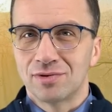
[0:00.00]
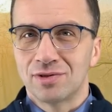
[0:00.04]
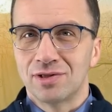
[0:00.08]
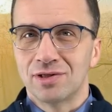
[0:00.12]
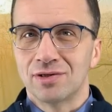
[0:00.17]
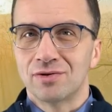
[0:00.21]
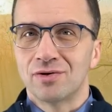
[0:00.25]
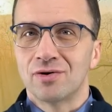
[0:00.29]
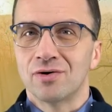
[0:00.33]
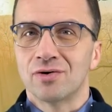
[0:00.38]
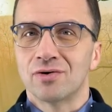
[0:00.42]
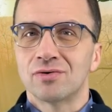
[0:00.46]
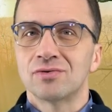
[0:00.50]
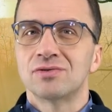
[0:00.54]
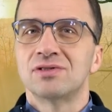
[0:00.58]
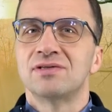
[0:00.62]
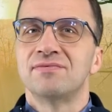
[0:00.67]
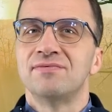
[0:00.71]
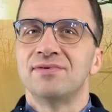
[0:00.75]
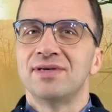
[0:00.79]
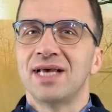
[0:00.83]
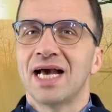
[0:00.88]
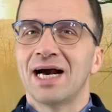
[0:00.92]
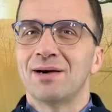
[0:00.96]
tylko
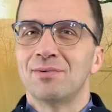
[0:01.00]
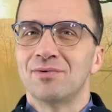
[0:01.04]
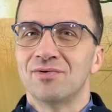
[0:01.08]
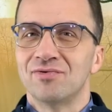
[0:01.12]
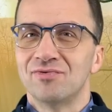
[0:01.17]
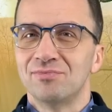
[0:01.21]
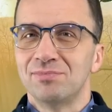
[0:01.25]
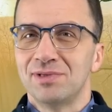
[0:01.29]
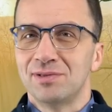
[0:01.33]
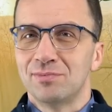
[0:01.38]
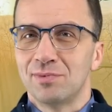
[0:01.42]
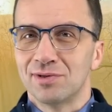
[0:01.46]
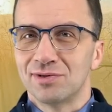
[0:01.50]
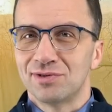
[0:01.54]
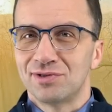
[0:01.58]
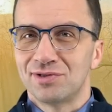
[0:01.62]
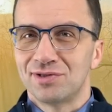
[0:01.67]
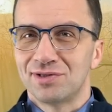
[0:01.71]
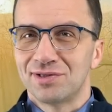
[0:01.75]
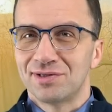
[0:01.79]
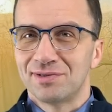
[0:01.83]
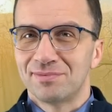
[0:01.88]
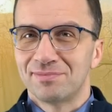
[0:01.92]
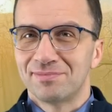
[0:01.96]
rozwijało w
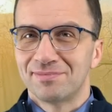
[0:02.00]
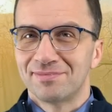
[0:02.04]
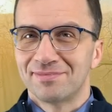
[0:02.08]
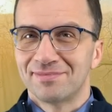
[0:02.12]
miłości.